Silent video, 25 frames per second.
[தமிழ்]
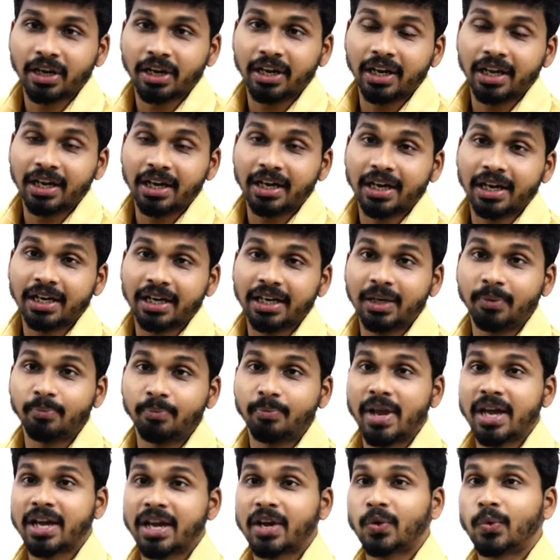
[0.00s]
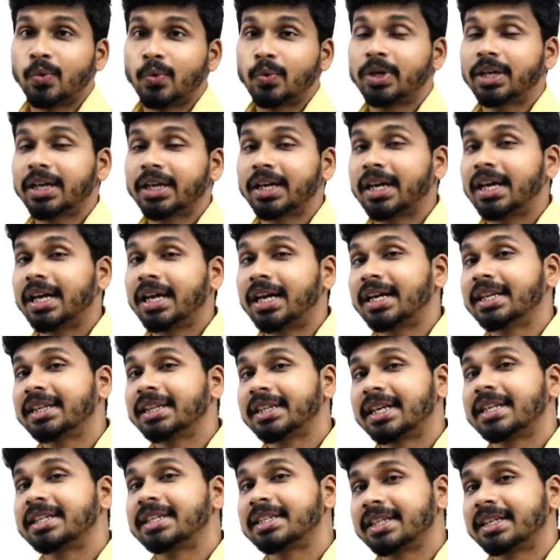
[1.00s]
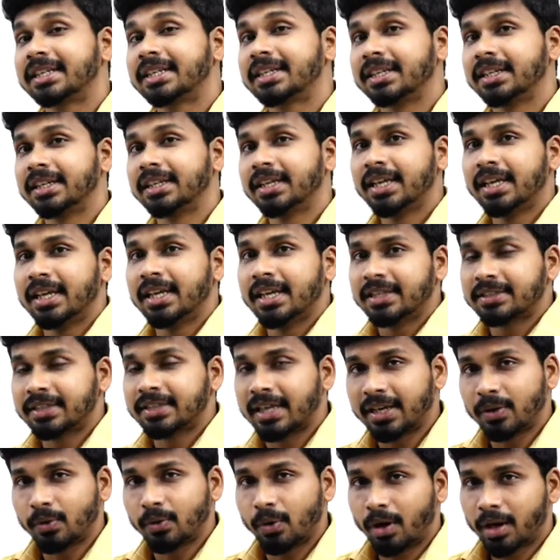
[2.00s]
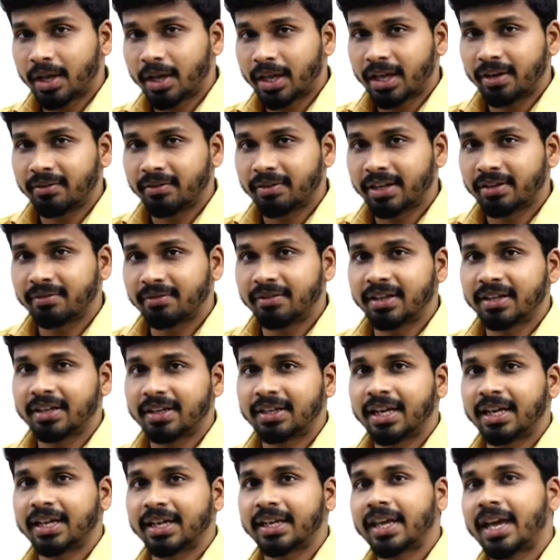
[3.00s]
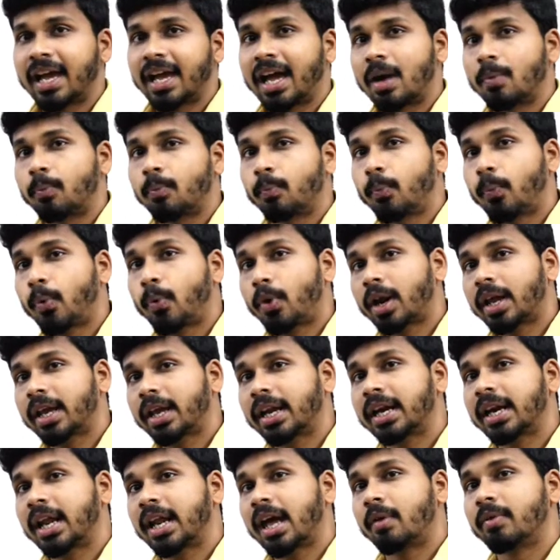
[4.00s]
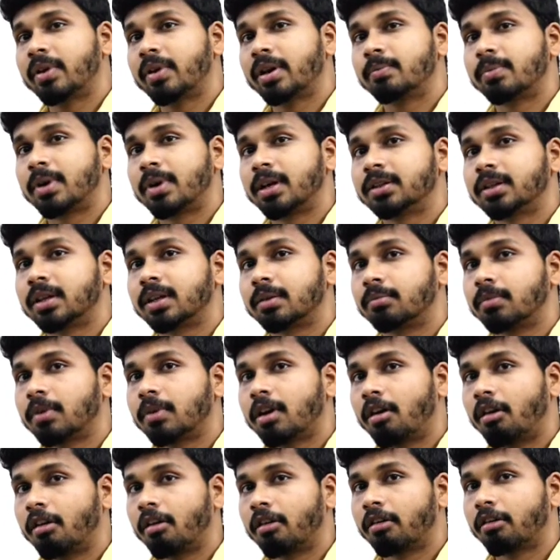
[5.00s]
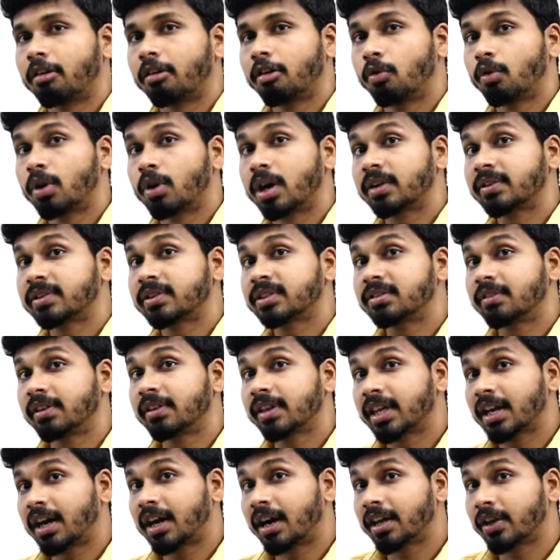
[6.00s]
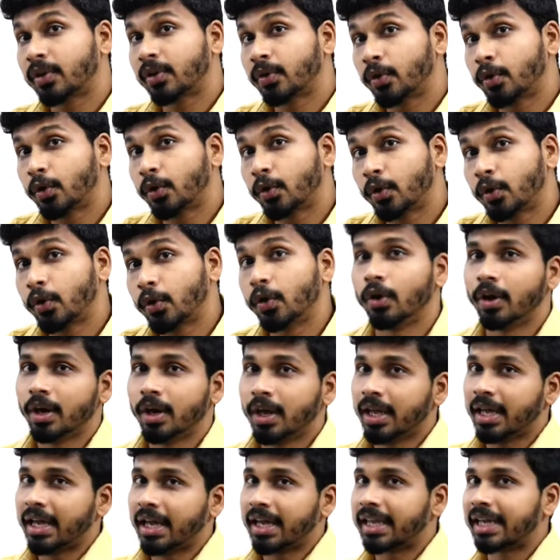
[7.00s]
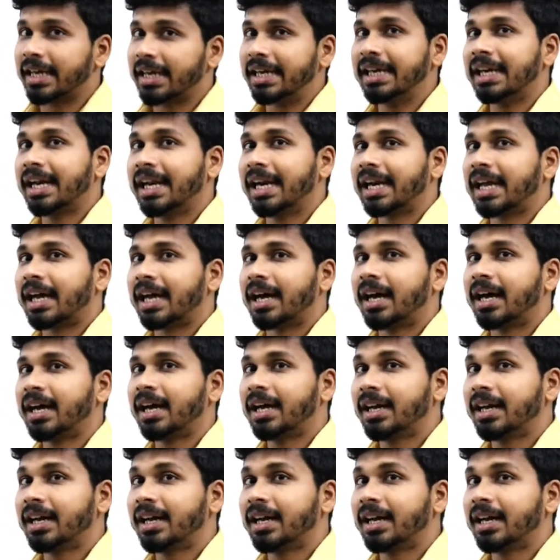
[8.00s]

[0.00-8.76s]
எல்லோரும் கண்ணிலையும் மேக கூட்டங்களாக தெரிஞ்சிருக்கு சரி ஓகே இவங்க விழுந்துட்டாங்க அப்புறம் என்ன அப்படின்னு பார்த்தோம்னா அங்கே ஒரு ட்விஸ்ட் வைக்கிறாங்கோ என்னன்னா